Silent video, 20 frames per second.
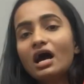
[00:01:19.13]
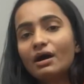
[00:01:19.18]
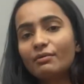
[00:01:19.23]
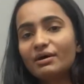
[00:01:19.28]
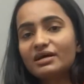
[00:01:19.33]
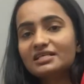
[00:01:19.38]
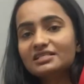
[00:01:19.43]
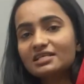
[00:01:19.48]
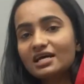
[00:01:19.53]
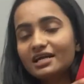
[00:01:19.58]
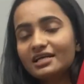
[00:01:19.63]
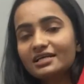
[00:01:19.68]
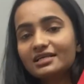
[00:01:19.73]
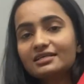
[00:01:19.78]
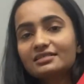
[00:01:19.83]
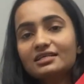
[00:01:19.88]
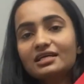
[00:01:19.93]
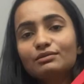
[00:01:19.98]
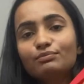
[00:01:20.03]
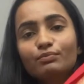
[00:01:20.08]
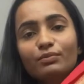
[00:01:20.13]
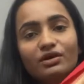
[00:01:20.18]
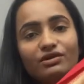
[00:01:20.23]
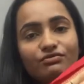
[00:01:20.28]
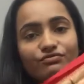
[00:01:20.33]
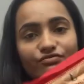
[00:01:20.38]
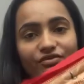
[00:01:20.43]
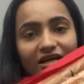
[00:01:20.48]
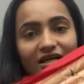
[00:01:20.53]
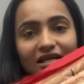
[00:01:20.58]
हमारी साड़ी के साथ
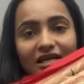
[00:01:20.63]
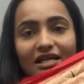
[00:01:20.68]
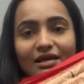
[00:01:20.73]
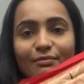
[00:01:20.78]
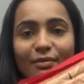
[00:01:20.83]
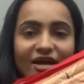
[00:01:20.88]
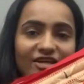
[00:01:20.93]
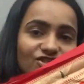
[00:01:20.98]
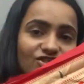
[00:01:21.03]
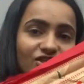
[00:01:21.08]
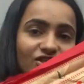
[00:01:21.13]
परफेक्टली मैच